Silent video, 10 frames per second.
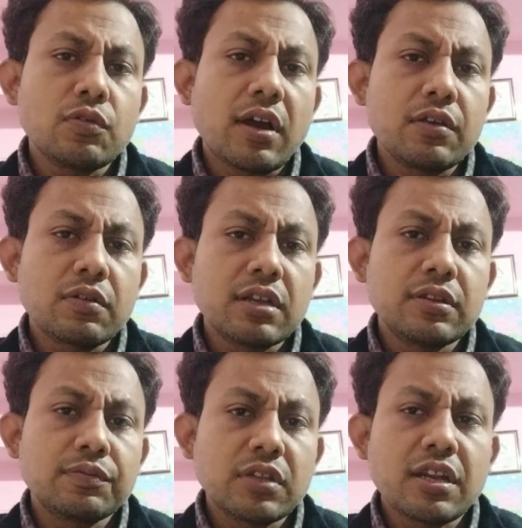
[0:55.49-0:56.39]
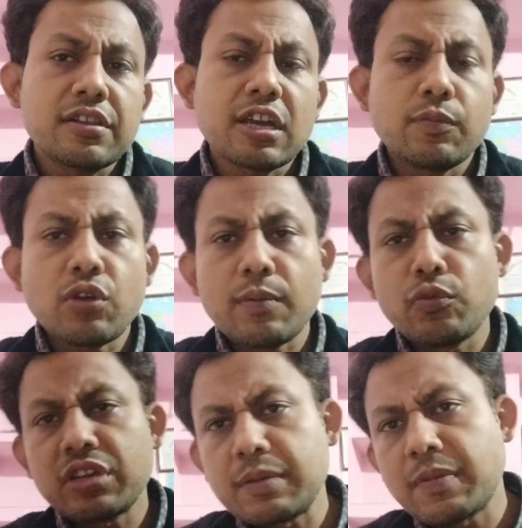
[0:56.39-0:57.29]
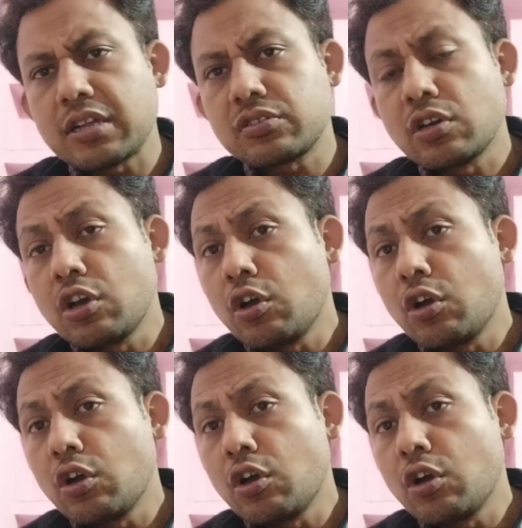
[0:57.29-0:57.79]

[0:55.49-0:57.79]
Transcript: जो आयोग का दफ्तर है से पूरा मोड़ के पास